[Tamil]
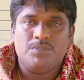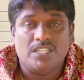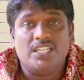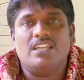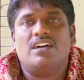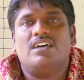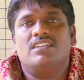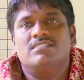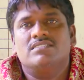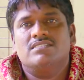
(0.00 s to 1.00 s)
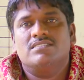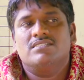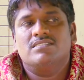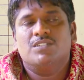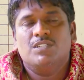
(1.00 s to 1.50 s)
சேர்க்கிறார்
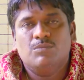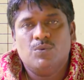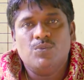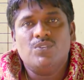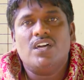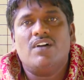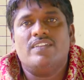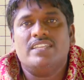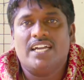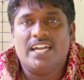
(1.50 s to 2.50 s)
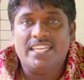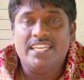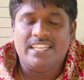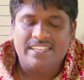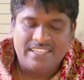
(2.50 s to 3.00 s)
மூன்றாவது
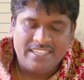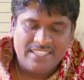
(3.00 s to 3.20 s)
அடியிலே